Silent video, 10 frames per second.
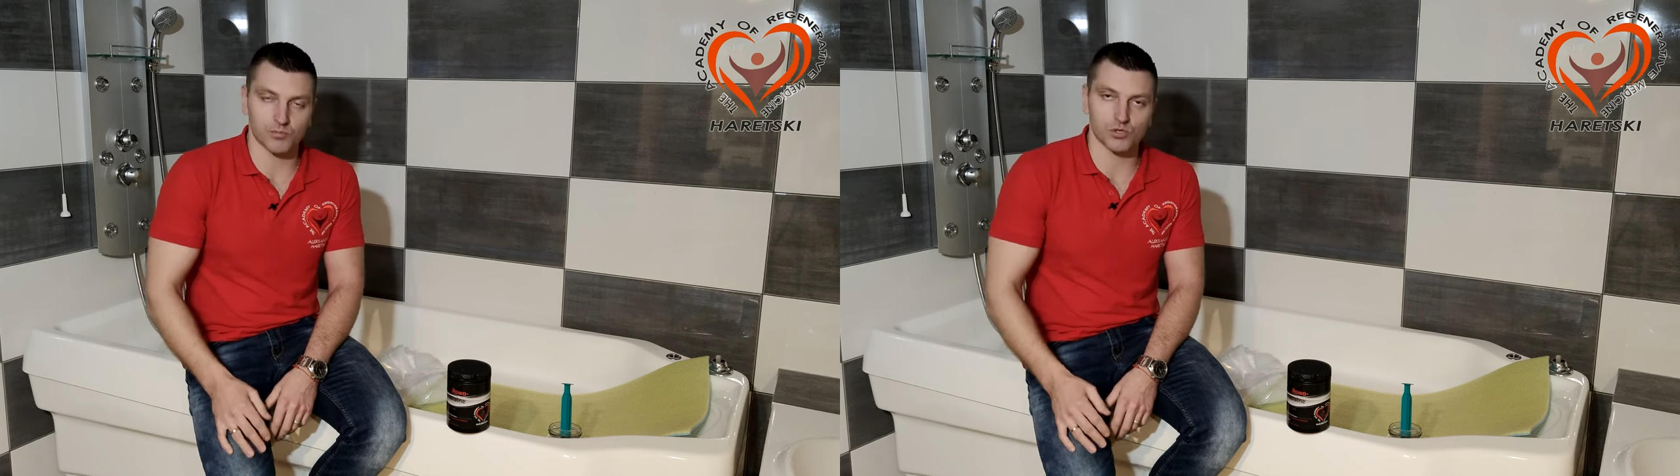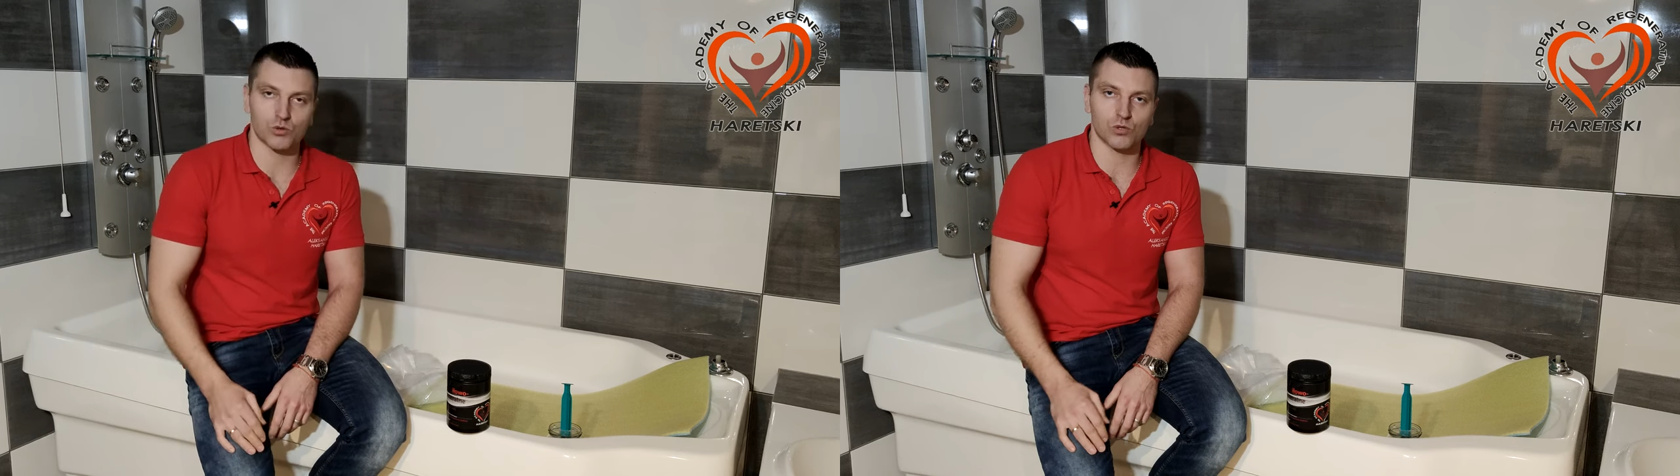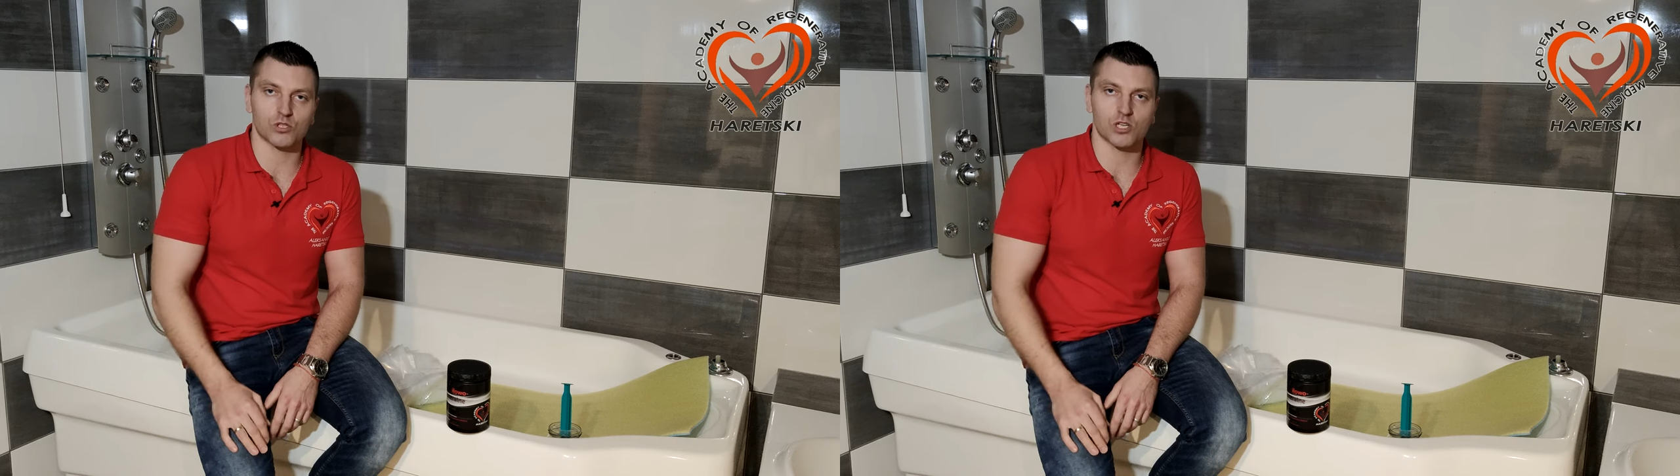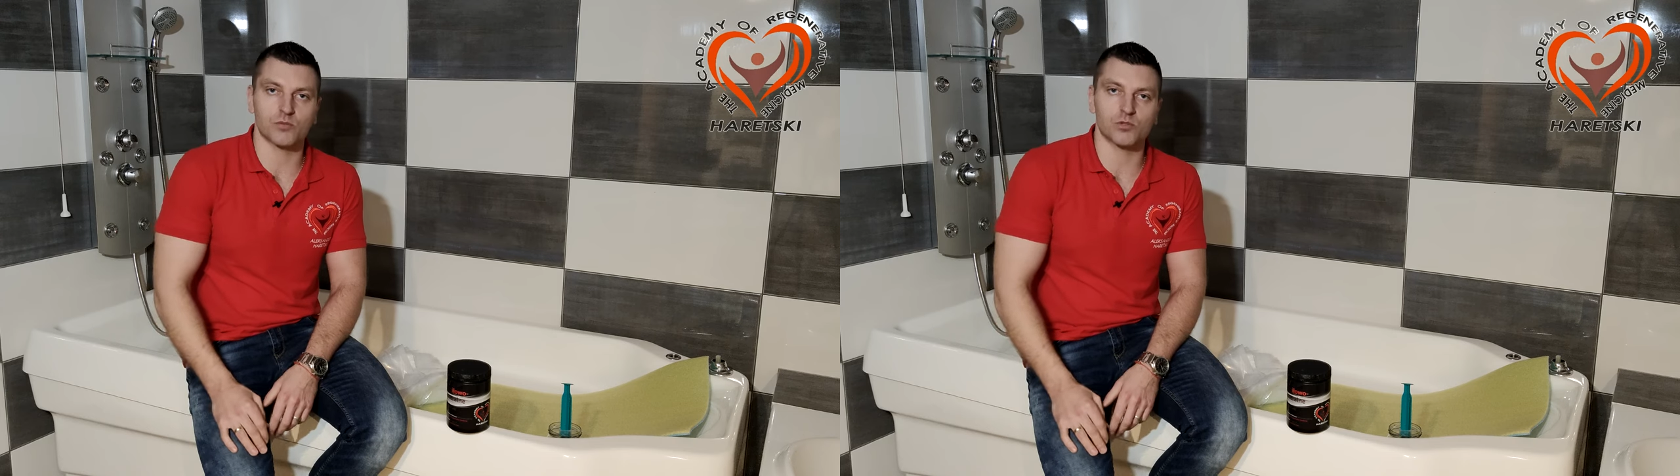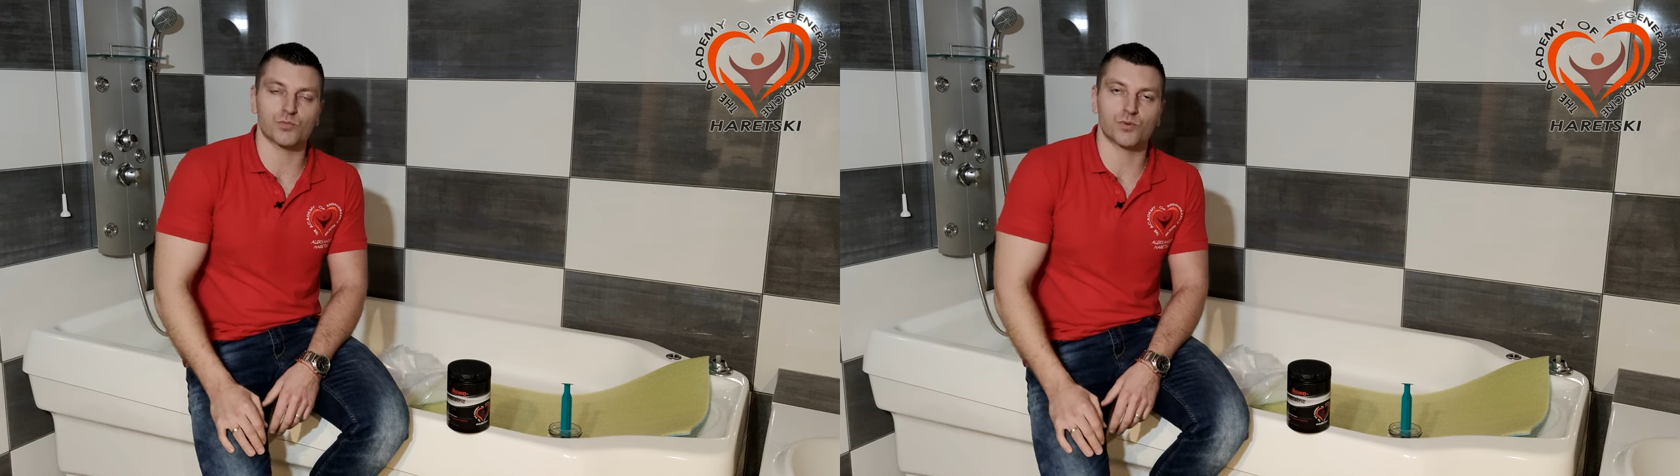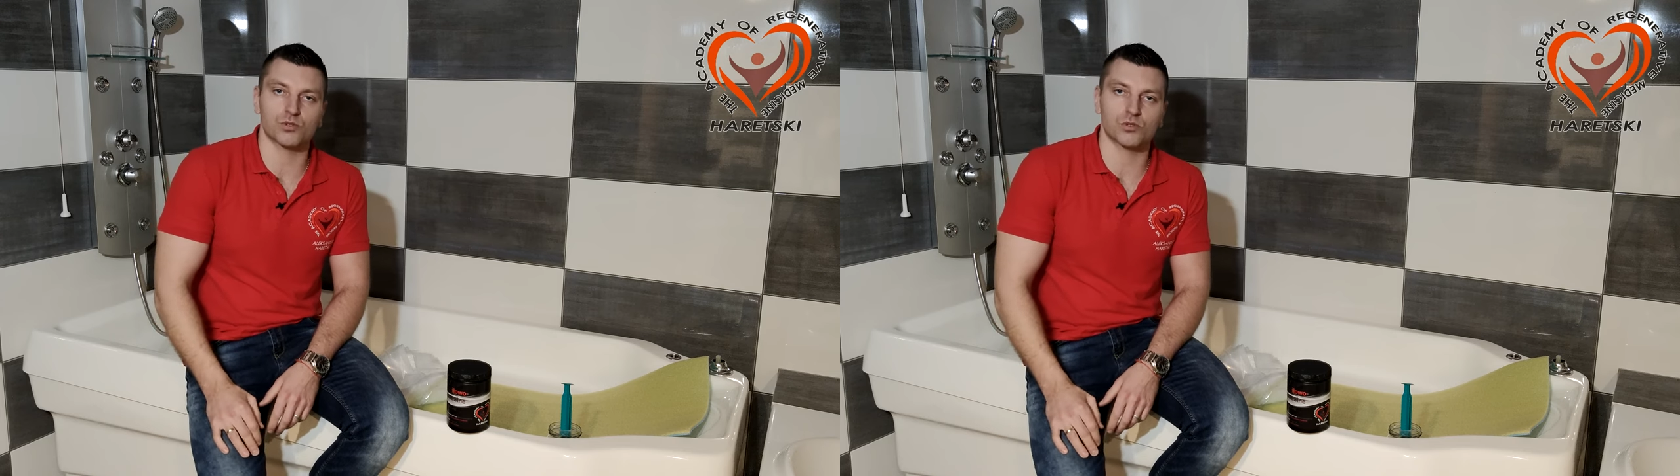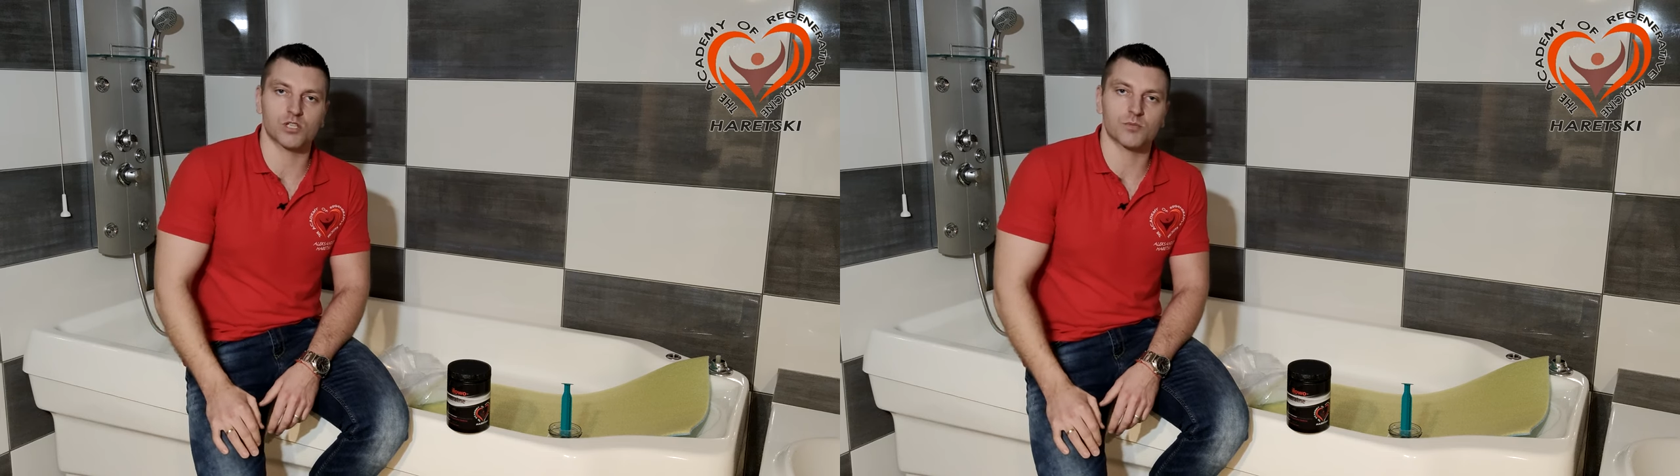na przykład chciałbym też poruszyć